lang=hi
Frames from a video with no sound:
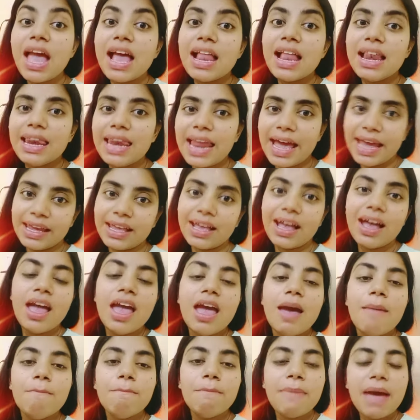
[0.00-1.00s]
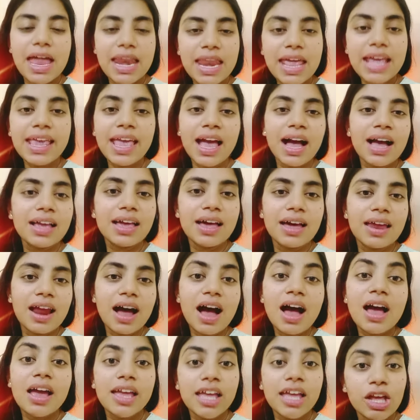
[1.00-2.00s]
लाइक like, मैंने क्या
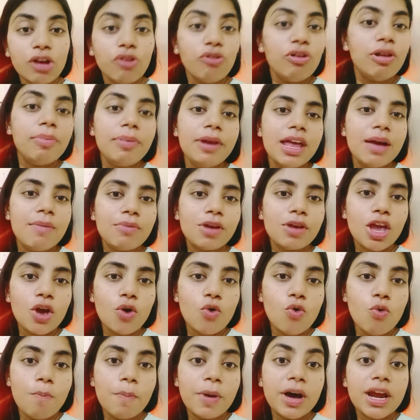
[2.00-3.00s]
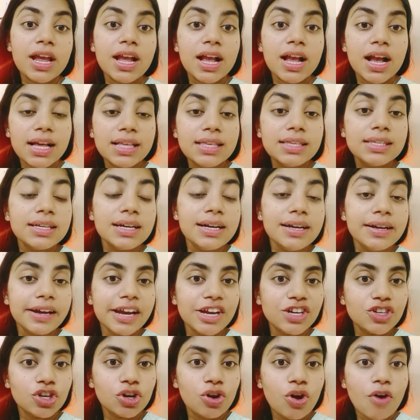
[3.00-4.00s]
करा इक्विलिब्रियम के ऊपर
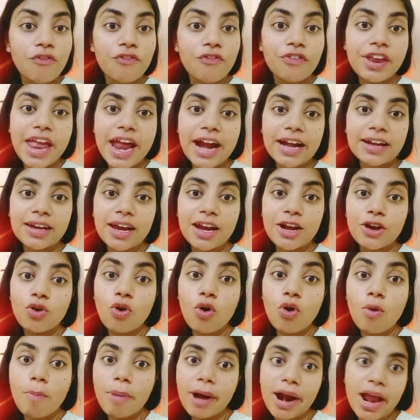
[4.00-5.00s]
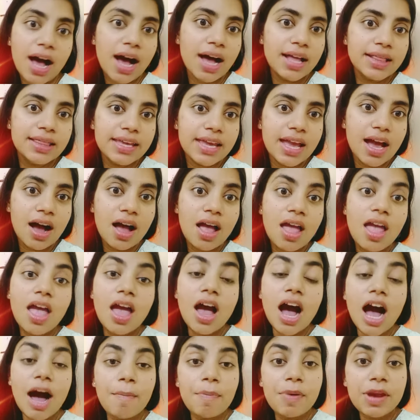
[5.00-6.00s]
कंसंट्रेशन ऑफ रिएक्टेंट को बढ़ा दिया
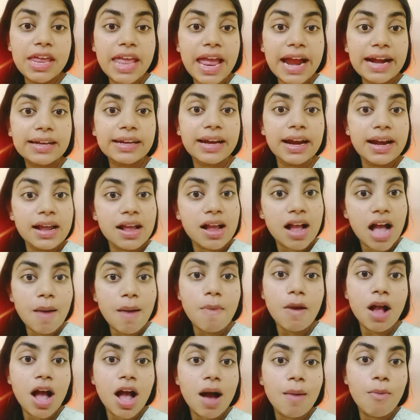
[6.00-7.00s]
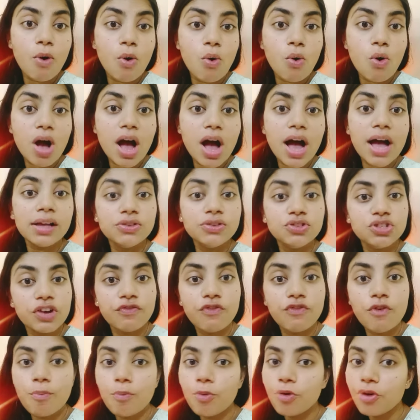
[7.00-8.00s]
अब रिएक्टेंट कब कम होगा
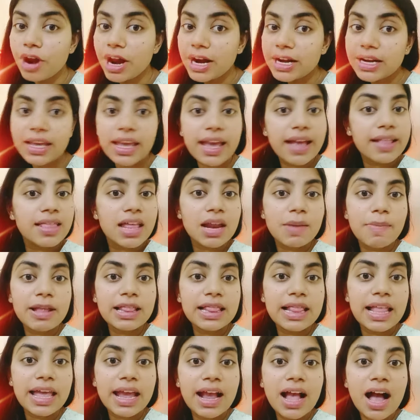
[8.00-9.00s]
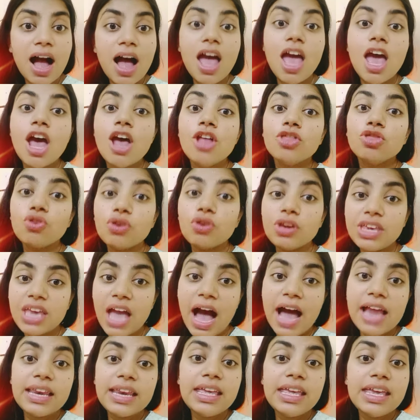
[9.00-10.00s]
जब वो प्रोडक्ट के अंदर बदलेगा तो
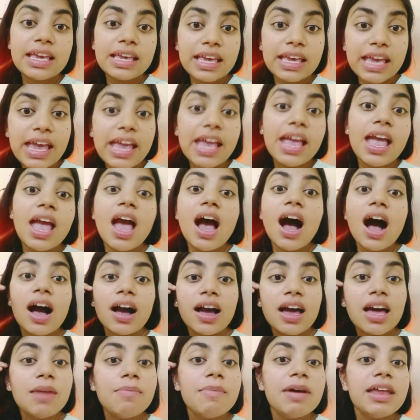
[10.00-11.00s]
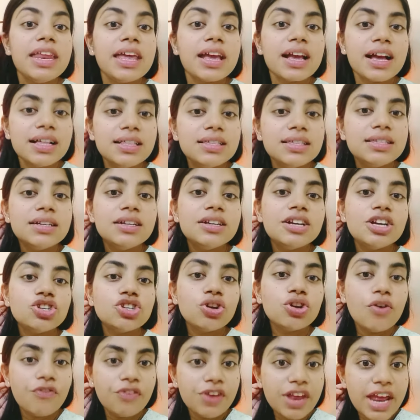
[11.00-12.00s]
यानी कि अगर मैंने
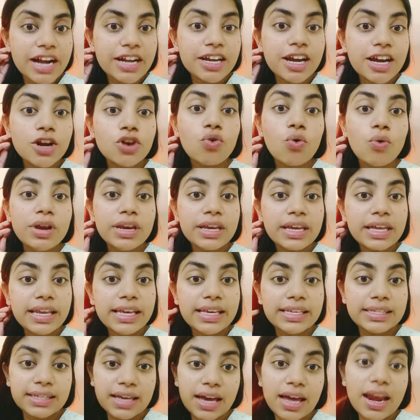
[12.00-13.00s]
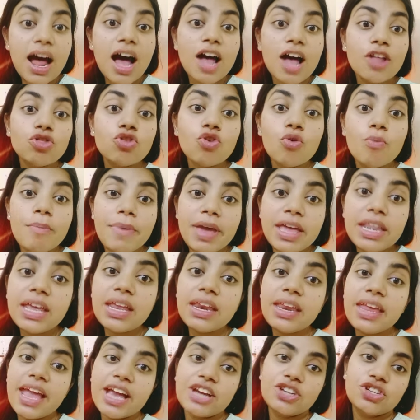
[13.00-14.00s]
कंसंट्रेशन ऑफ रिएक्टेंट को इंक्रीज करा तो मेरी
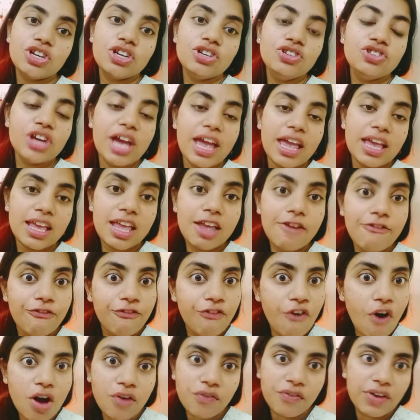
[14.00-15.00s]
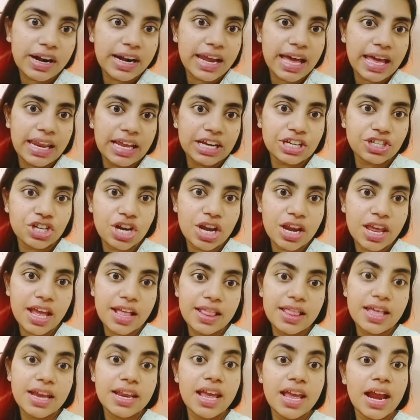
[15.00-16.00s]
रिएक्शन जाएगी फॉरवर्ड डायरेक्शन के
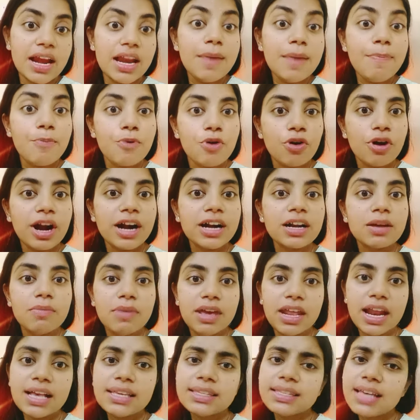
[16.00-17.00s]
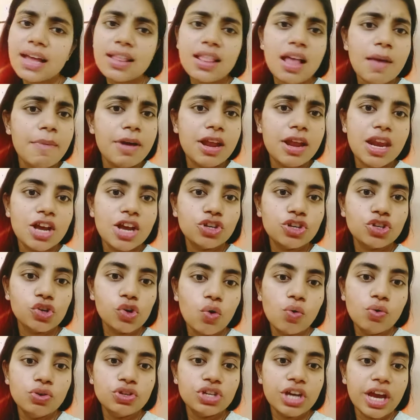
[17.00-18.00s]
अंदर यानी प्रोडक्ट मेरा ज़्यादा बनना
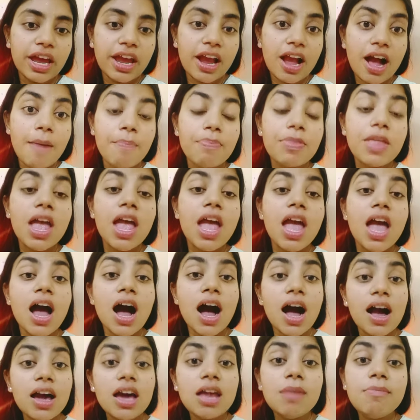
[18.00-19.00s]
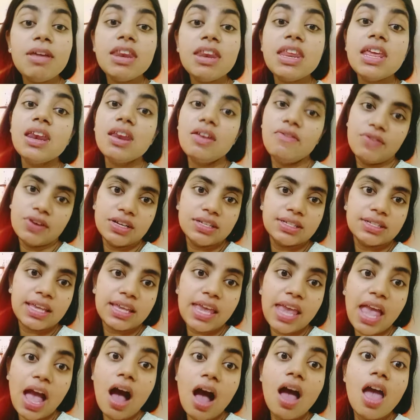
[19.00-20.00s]
शुरू हो जाएगा अगर मैंने रिवर्स
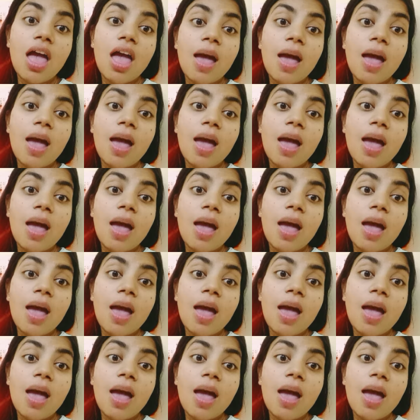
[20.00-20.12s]
किया